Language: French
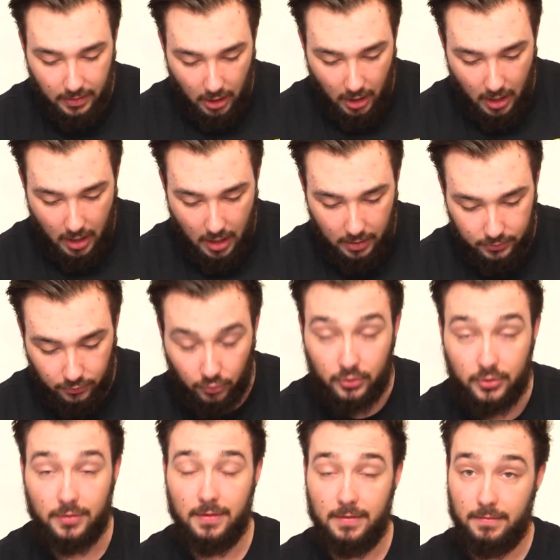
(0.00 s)
Euh,
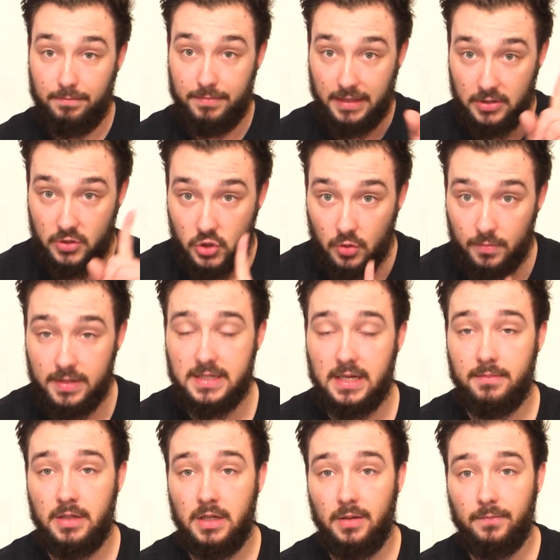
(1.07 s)
donc, bien sûr, mes
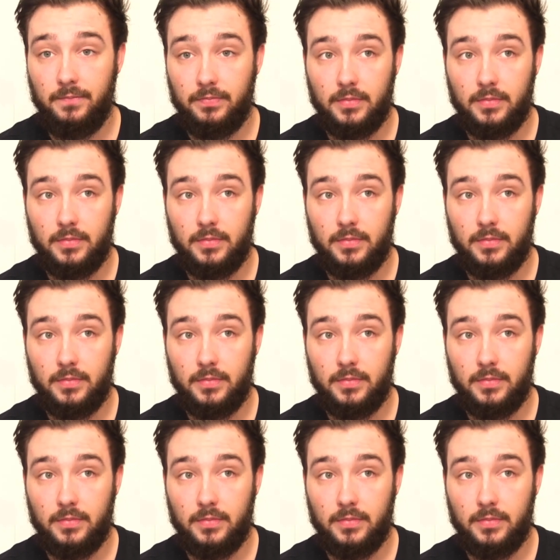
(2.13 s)
amis,